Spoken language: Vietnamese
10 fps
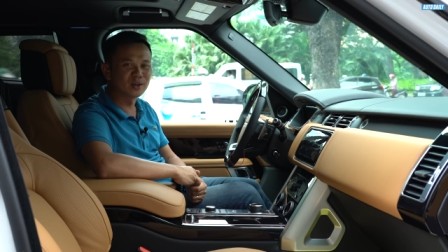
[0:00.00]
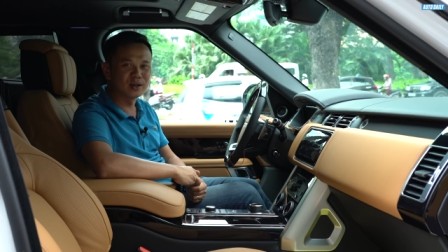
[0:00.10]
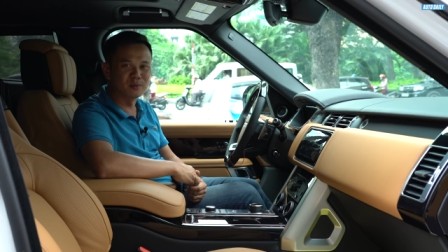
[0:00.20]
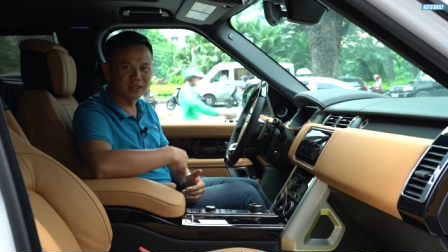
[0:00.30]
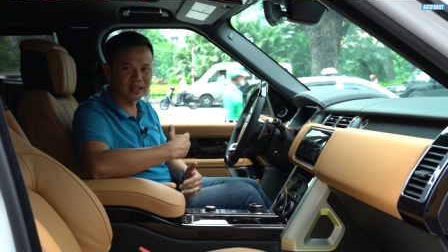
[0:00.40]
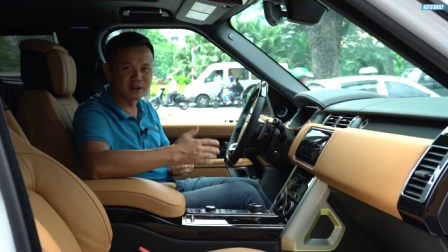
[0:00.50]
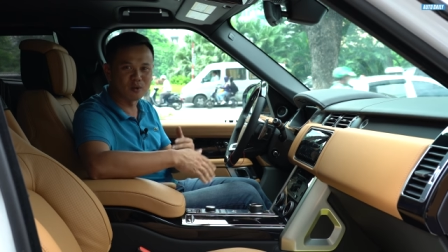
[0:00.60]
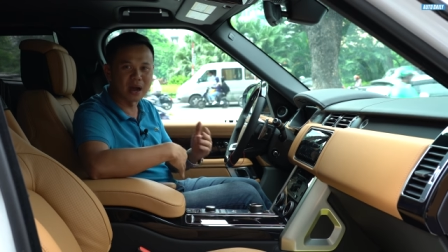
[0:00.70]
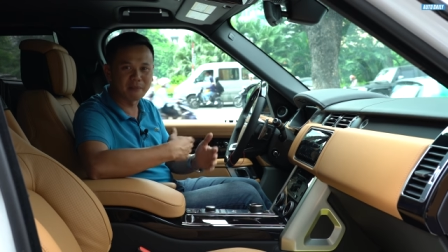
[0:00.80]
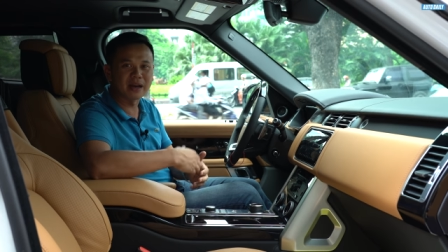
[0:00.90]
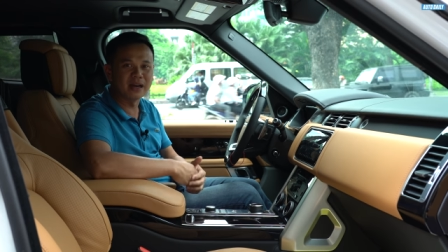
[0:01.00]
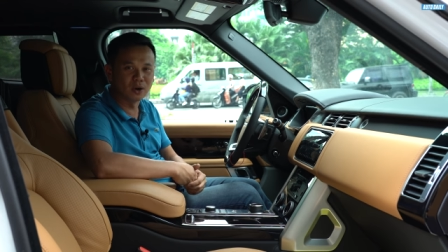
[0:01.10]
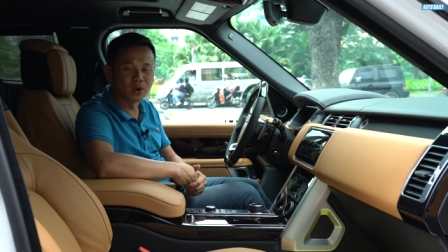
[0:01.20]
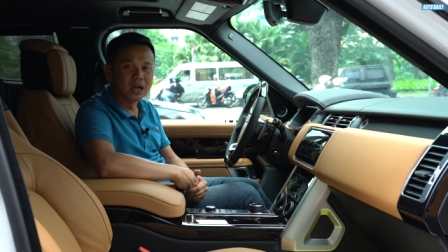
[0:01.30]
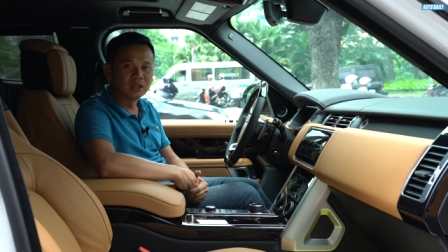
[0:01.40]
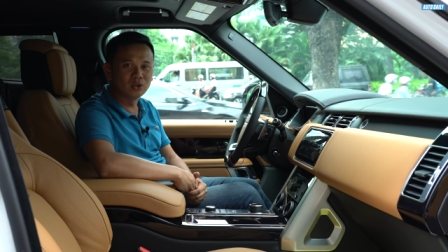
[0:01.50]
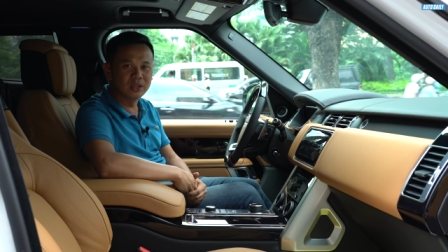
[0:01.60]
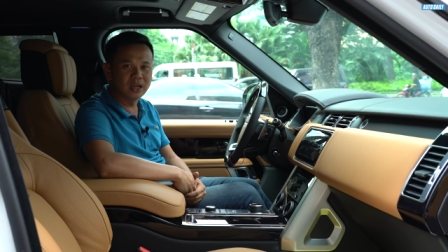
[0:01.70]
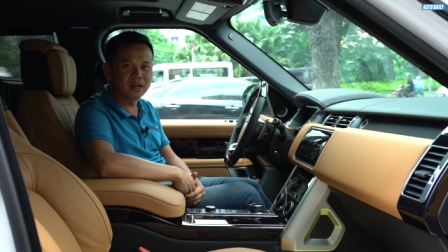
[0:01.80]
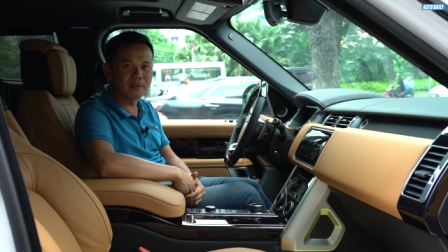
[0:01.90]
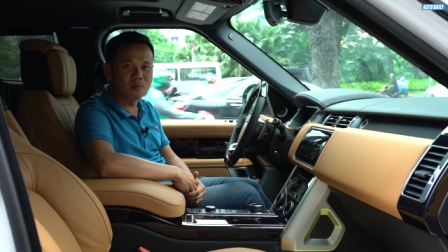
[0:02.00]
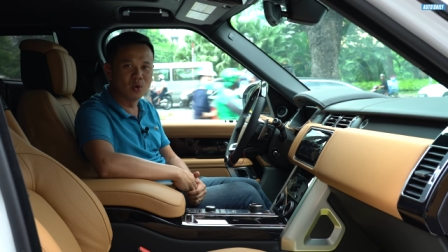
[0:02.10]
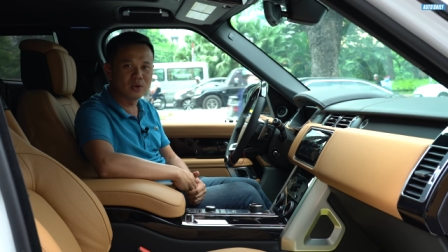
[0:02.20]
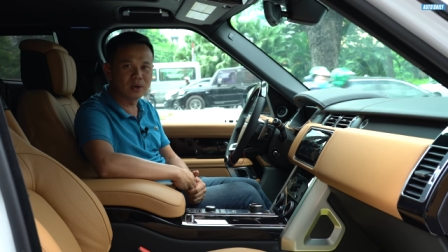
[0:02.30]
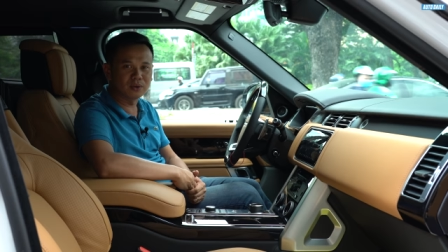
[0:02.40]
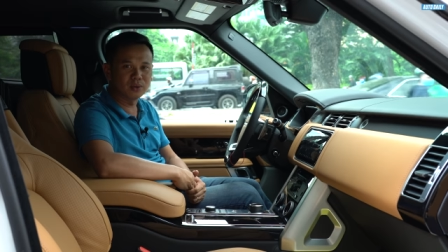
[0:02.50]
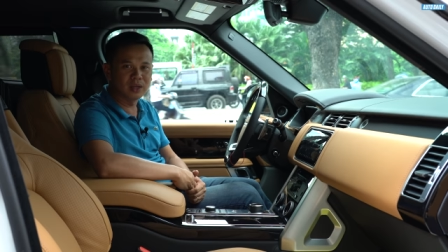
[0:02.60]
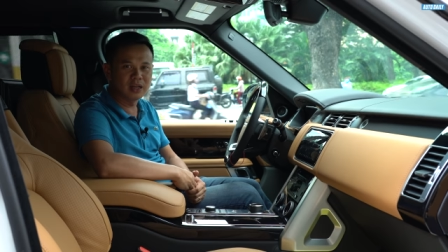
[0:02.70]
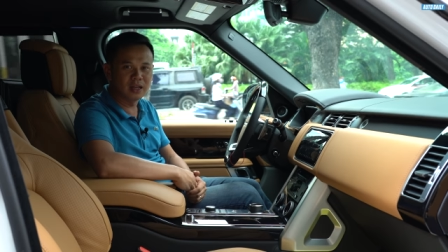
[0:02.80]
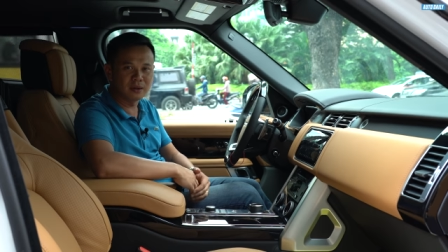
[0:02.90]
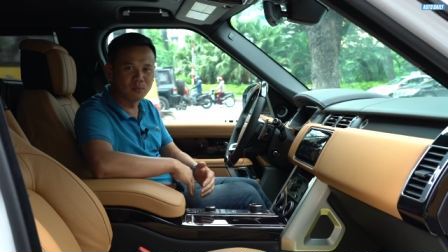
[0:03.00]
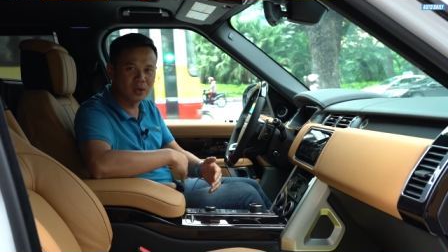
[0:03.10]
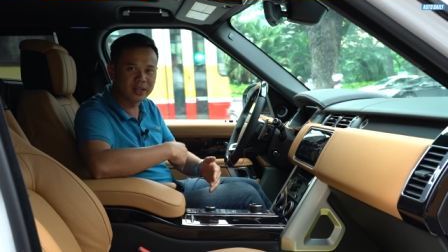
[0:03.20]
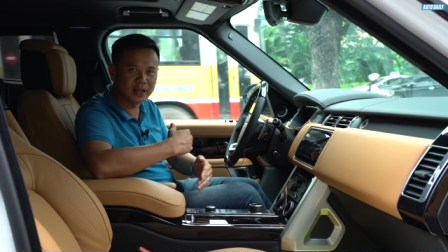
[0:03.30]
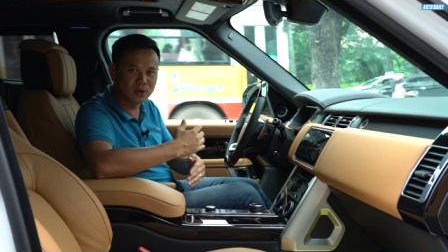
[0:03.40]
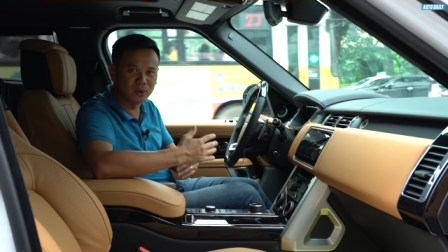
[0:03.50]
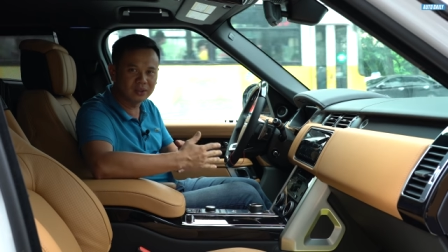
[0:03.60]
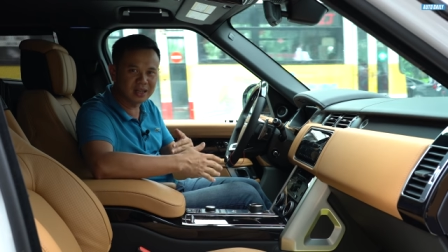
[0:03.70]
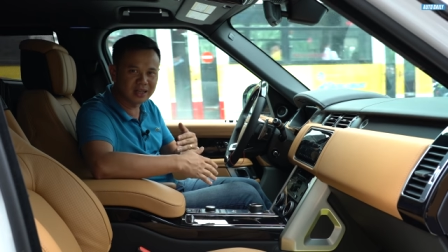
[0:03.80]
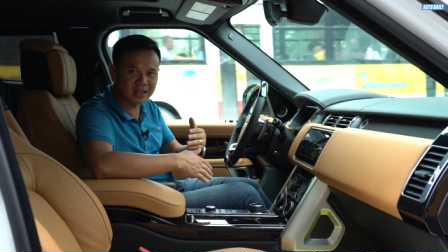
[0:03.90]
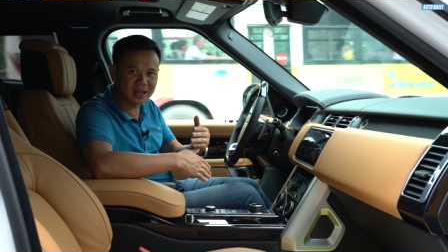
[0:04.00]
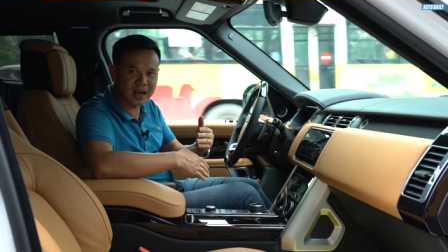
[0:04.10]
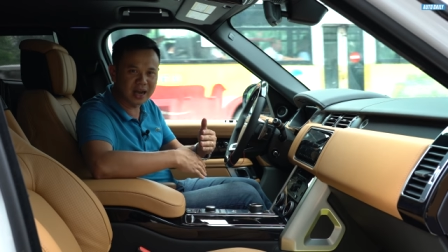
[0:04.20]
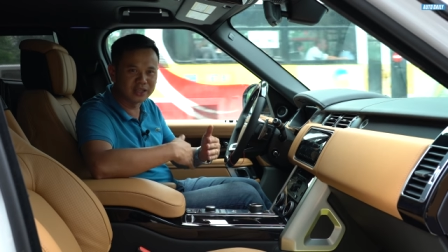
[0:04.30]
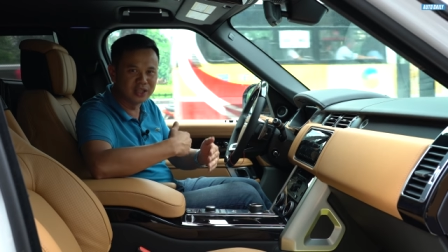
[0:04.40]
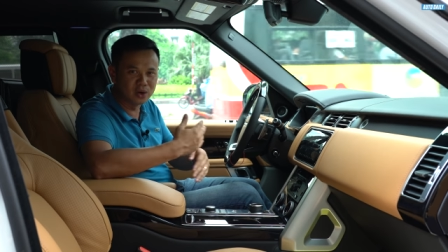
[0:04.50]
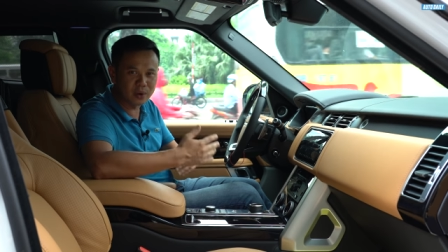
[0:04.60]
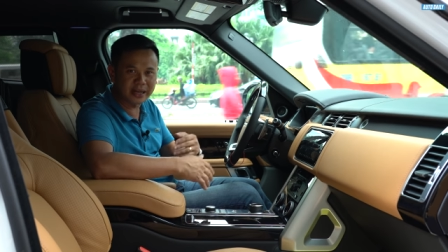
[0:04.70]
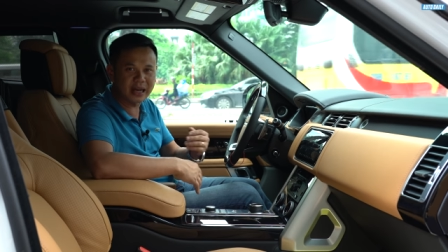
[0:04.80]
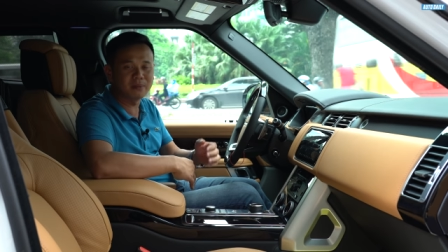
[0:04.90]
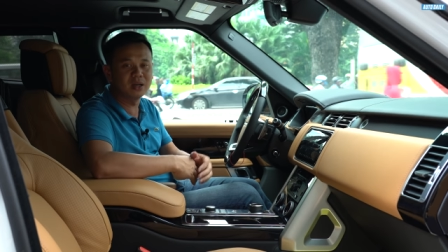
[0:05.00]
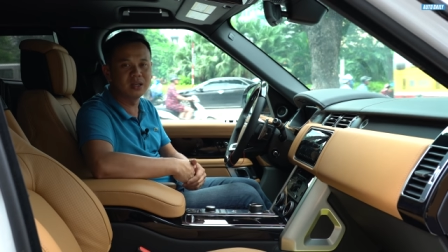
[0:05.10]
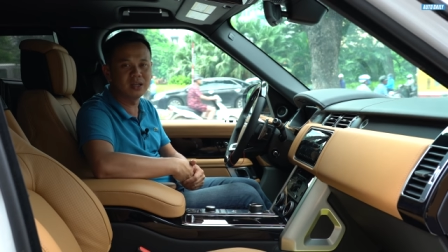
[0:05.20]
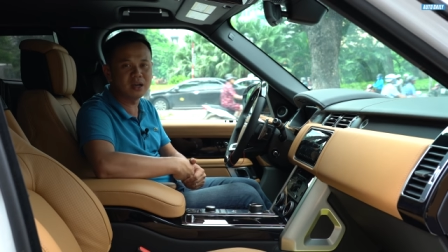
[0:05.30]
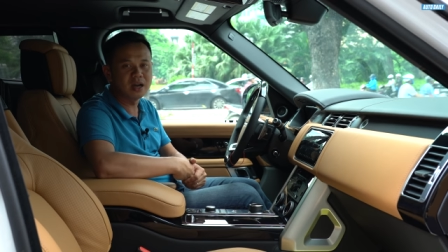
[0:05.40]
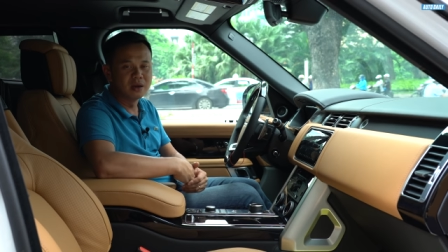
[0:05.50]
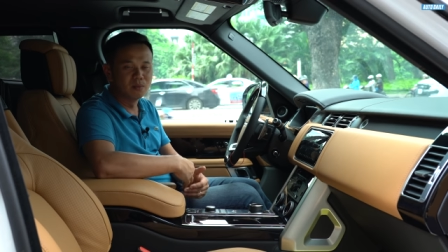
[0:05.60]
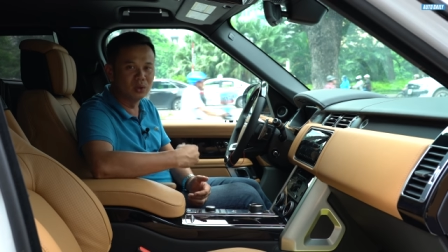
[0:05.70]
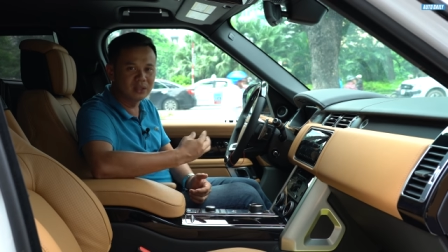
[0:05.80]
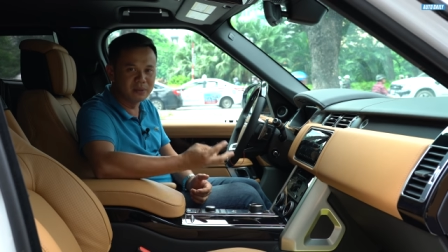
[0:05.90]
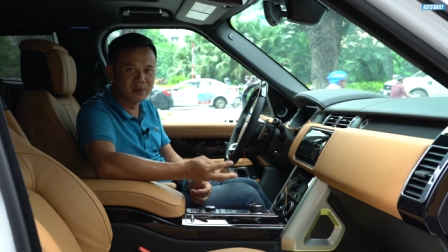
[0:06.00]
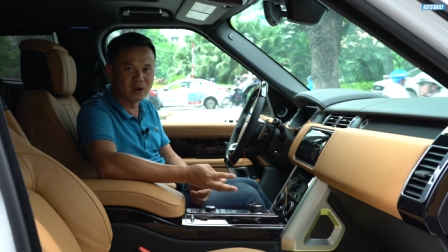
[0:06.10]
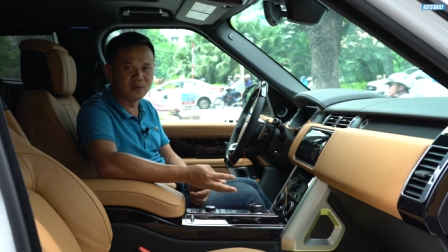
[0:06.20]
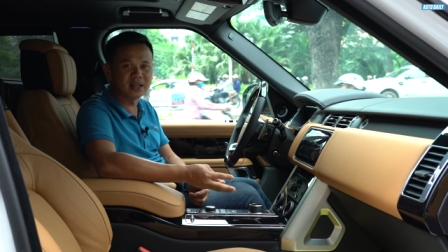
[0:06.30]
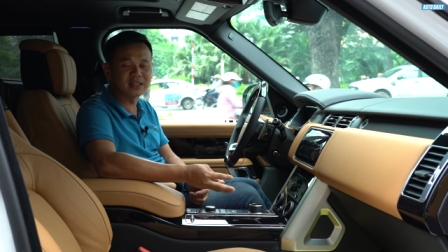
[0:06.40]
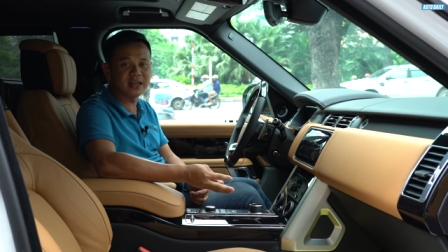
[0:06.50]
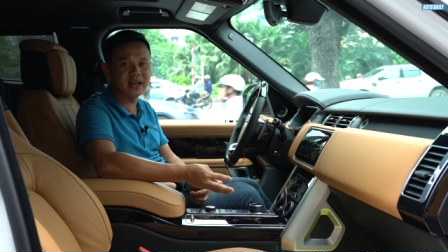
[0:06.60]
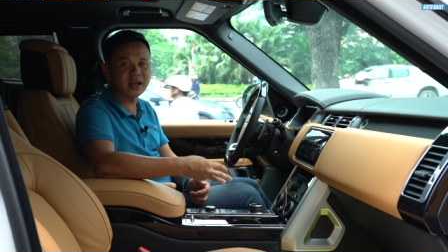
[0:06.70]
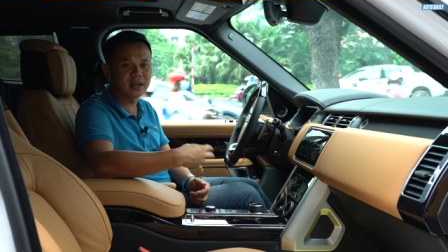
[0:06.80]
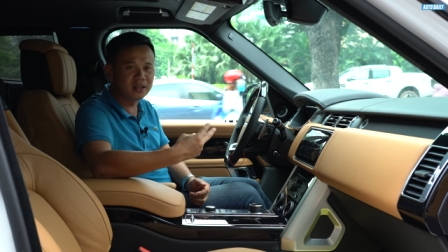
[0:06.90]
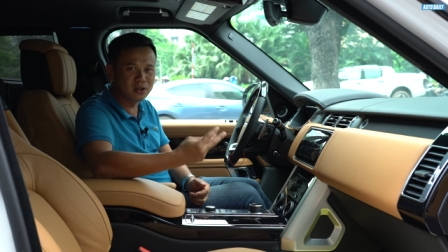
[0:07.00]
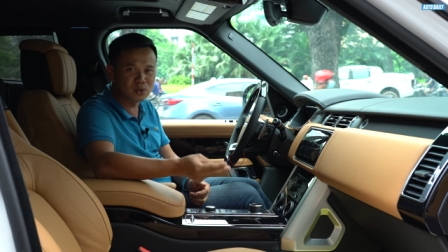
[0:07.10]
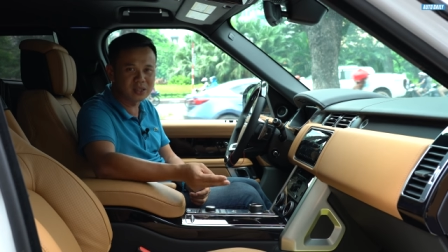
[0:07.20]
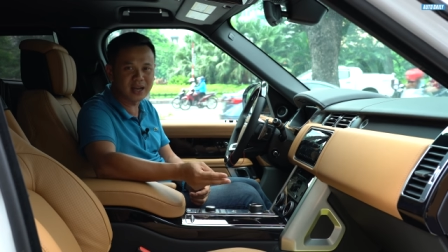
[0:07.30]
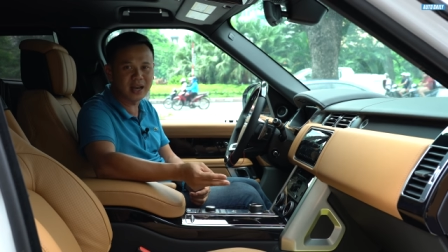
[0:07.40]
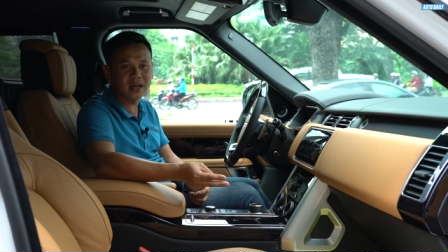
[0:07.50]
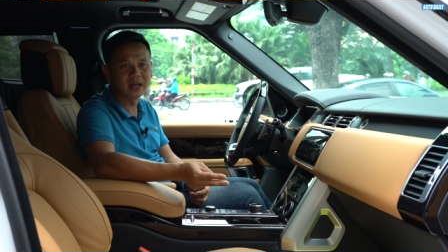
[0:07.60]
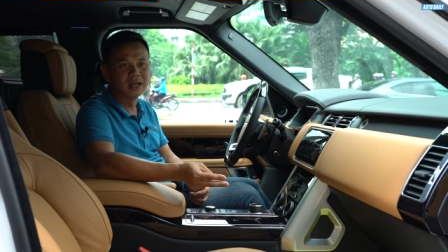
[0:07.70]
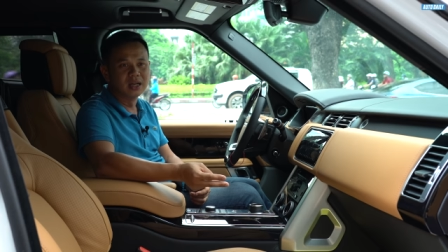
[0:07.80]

gọi là một cái thành quả ban đầu. Tuy nhiên mong muốn của Auto Daily là muốn kết nối tất cả nhiều anh em hơn nữa, muốn tìm hiểu về xe, yêu xe,